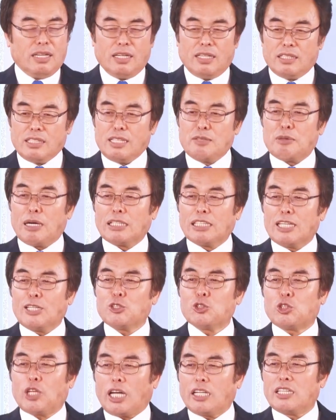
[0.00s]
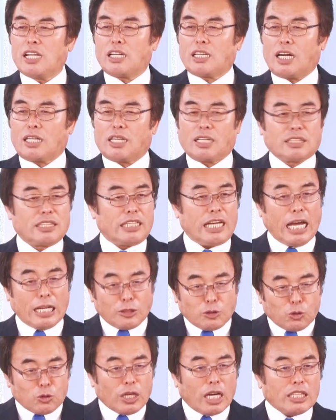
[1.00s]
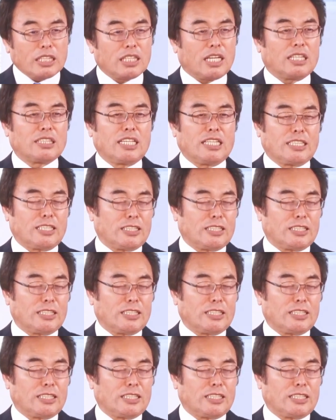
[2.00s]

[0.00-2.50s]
今23年かかってやっと何人か出て